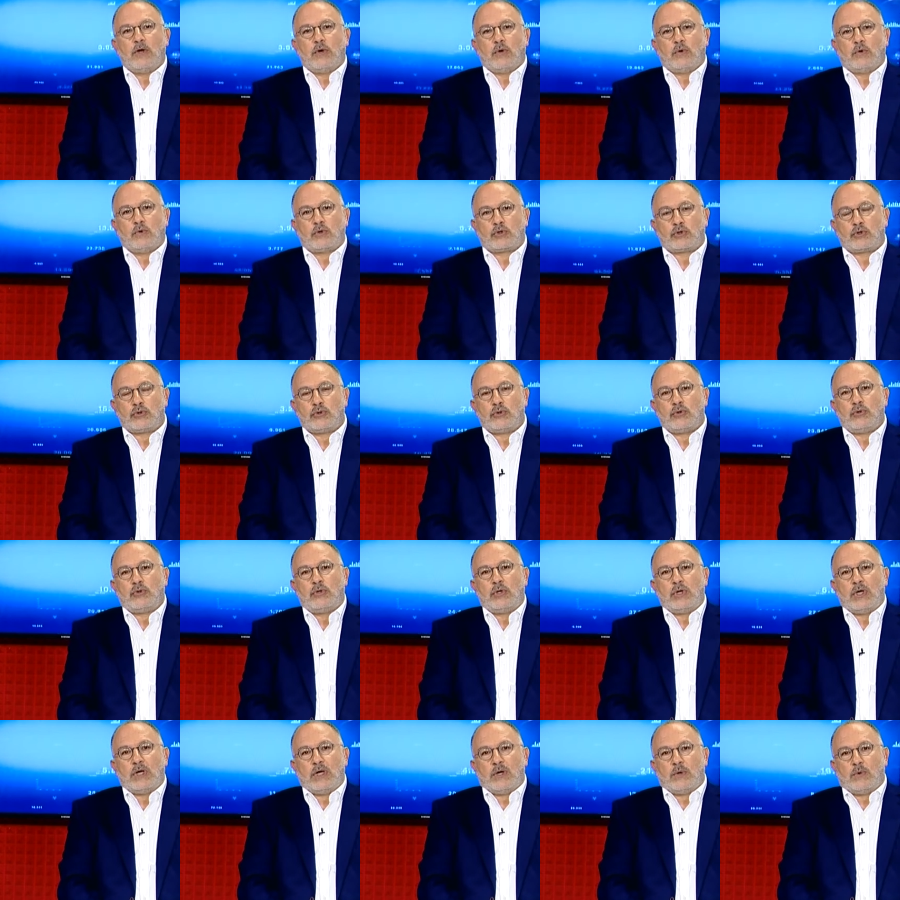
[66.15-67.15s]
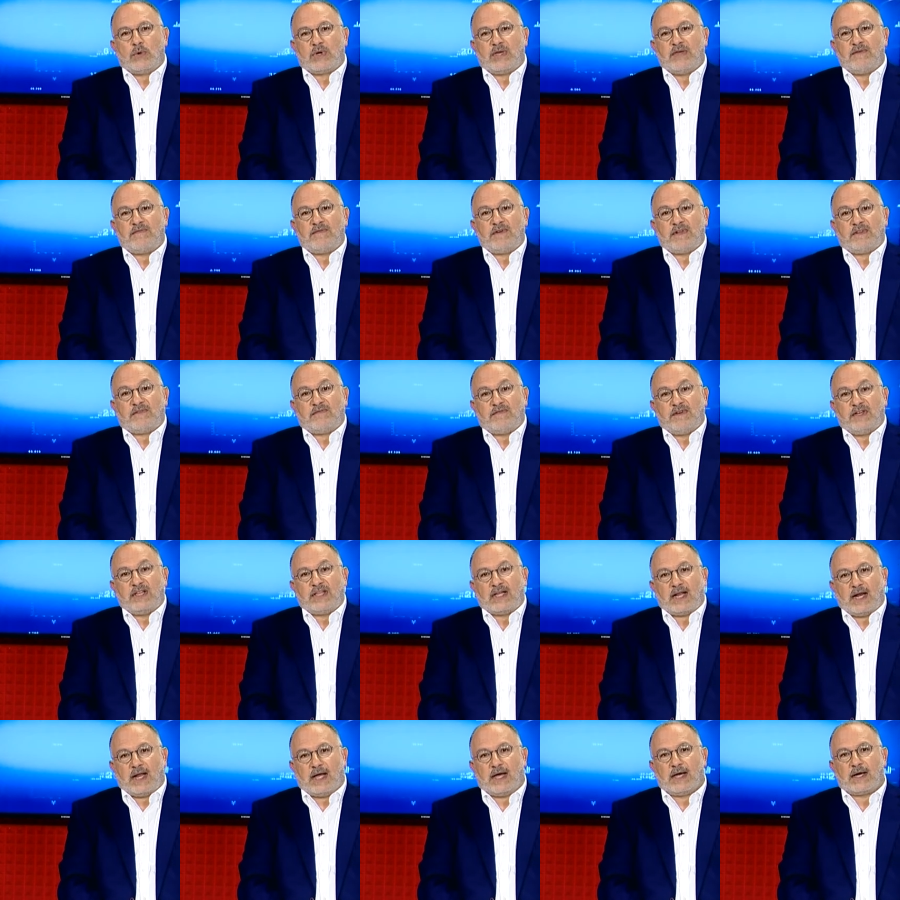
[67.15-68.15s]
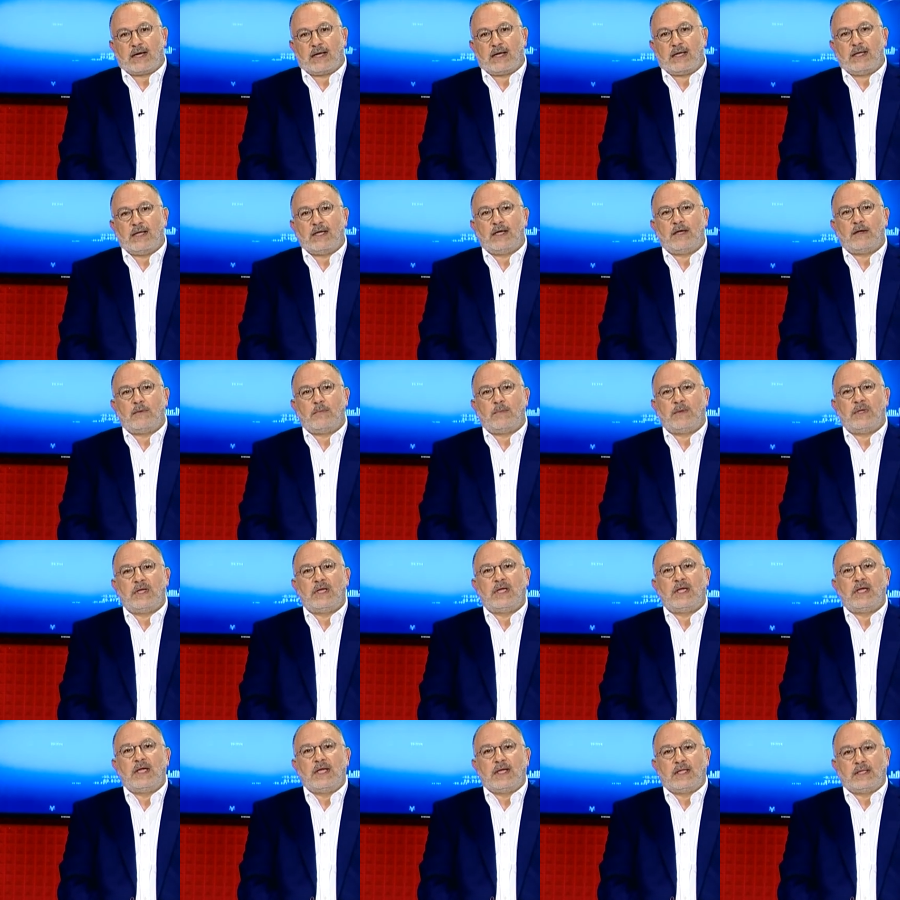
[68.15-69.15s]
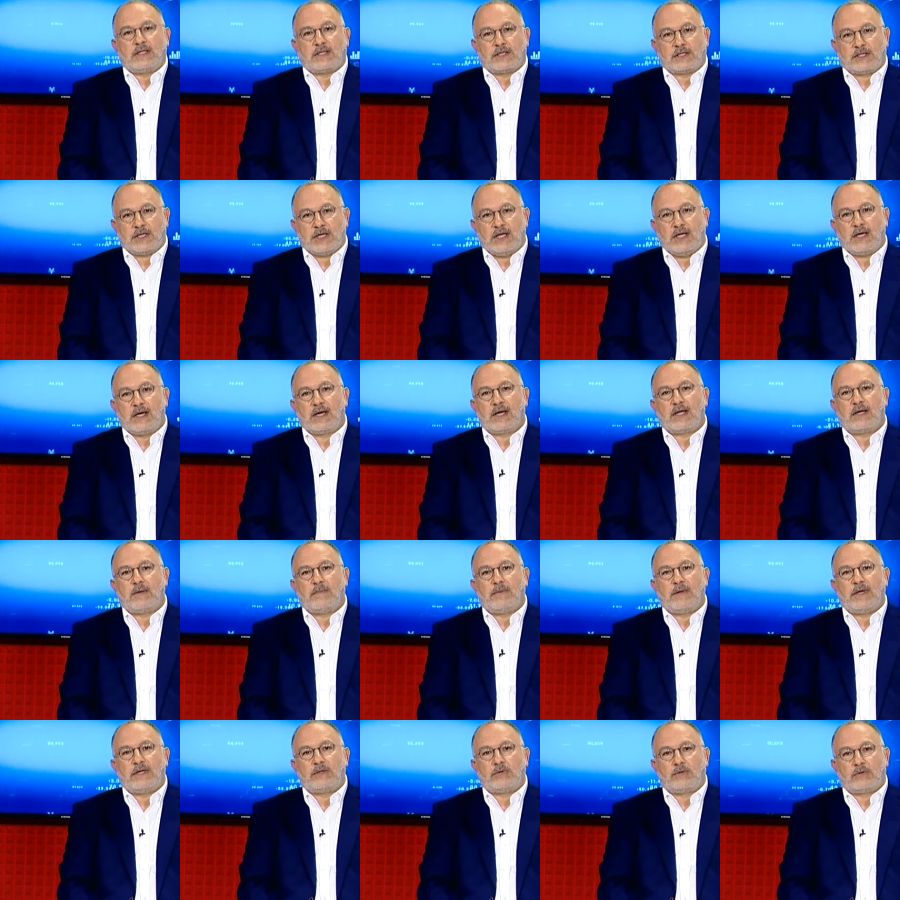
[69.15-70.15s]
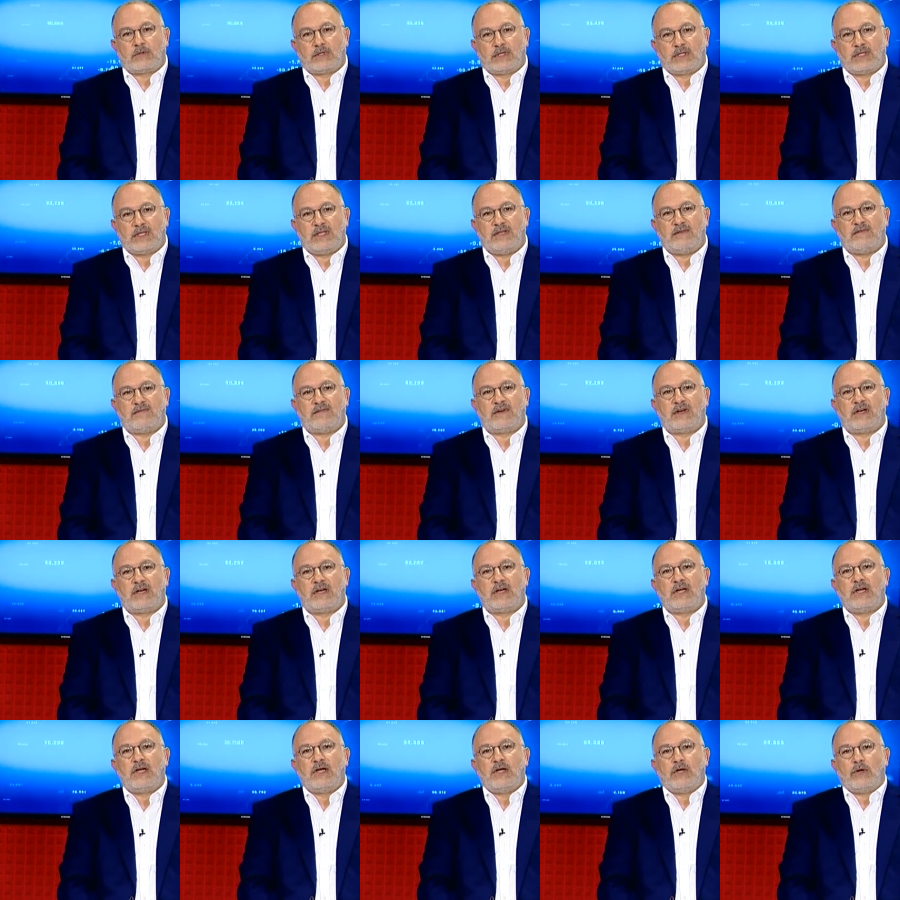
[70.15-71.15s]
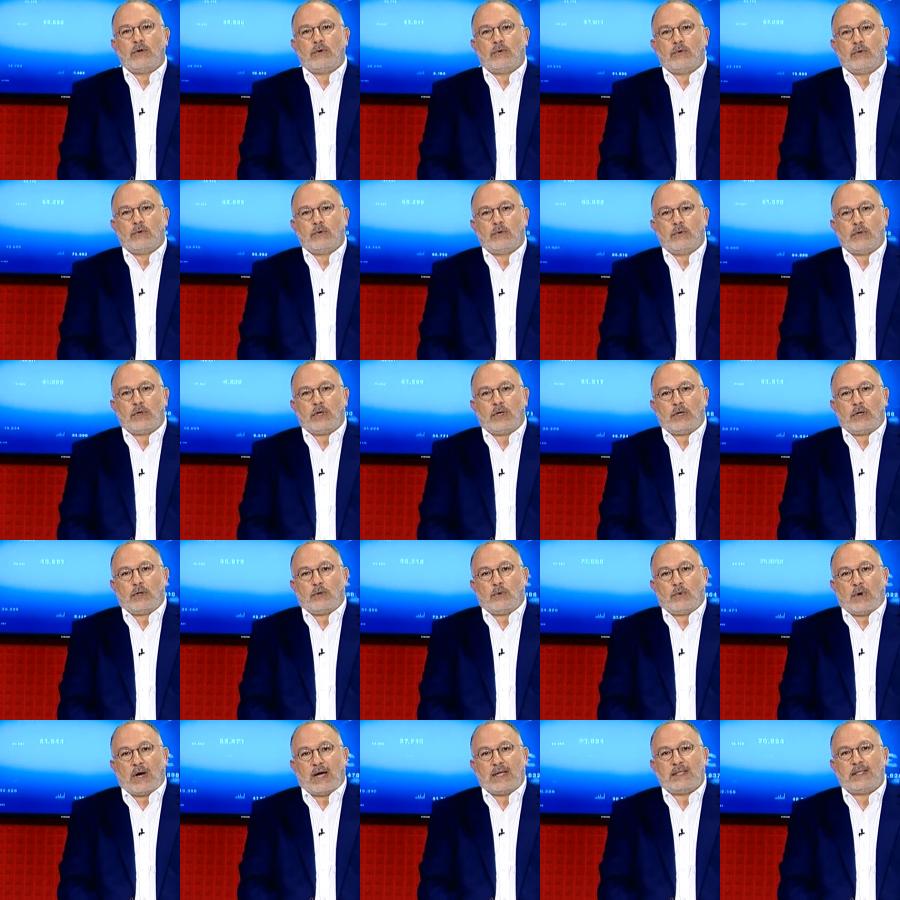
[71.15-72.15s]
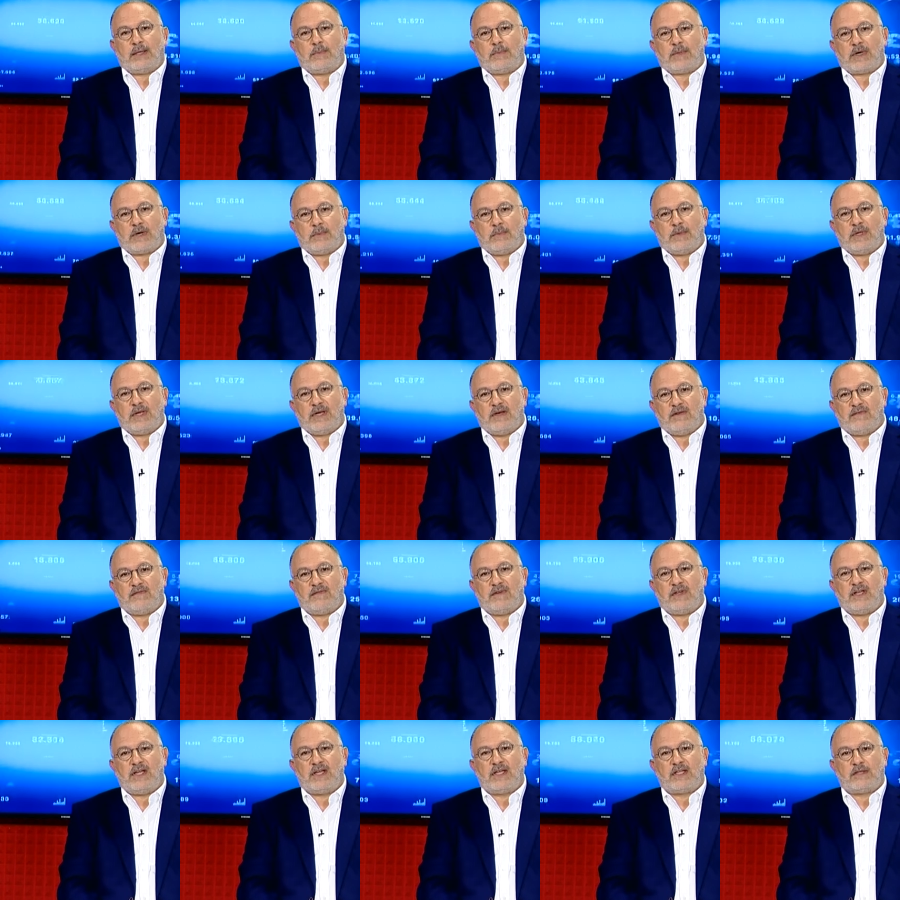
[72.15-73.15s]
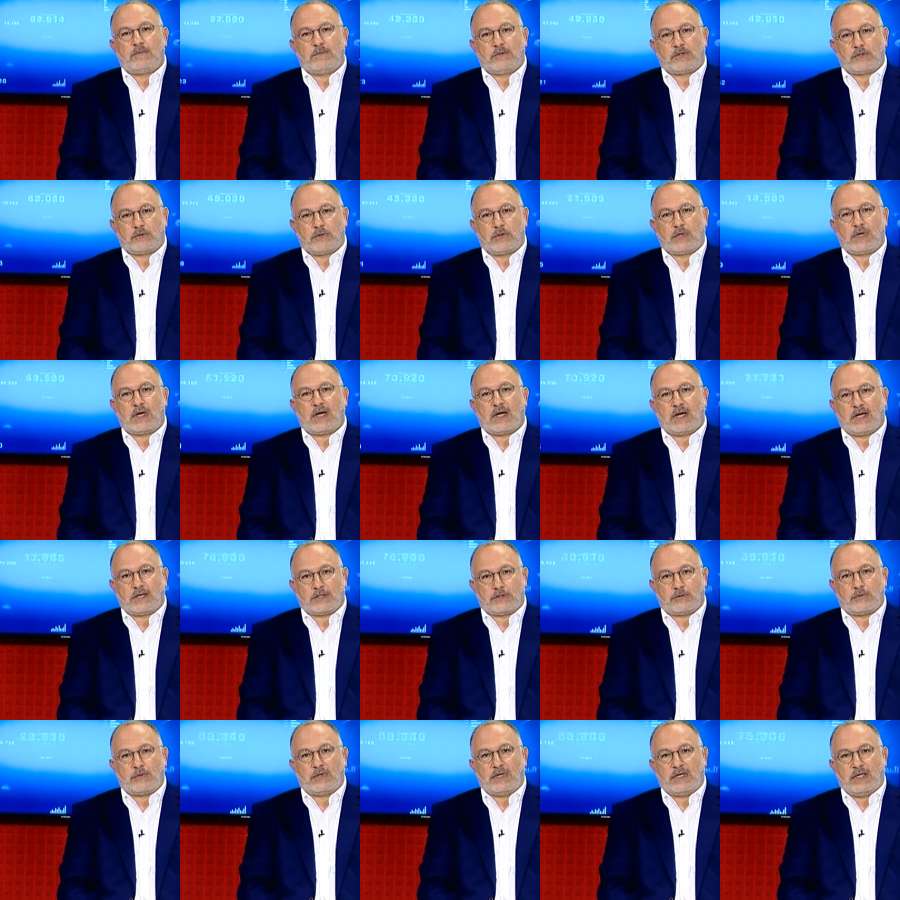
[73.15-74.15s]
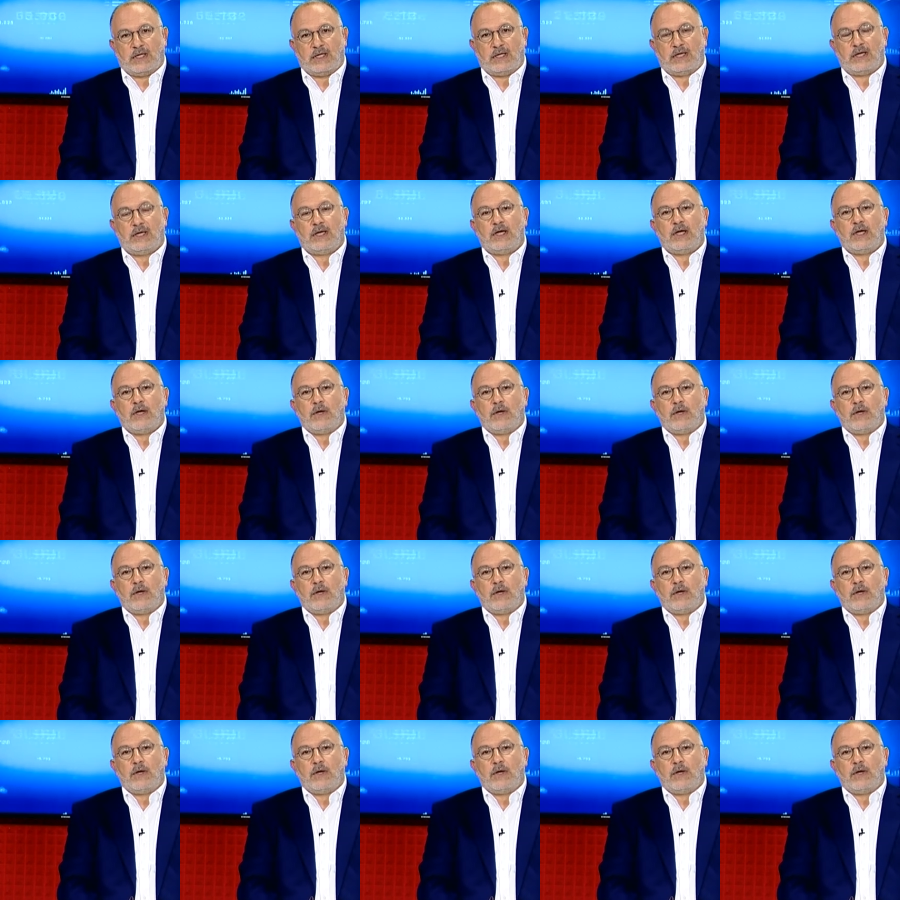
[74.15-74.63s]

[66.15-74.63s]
وشو وكيف نتفادى الحرايق بتشحيل الغابات وتنظيفها وعدم رمي النفايات بصورة عشوائية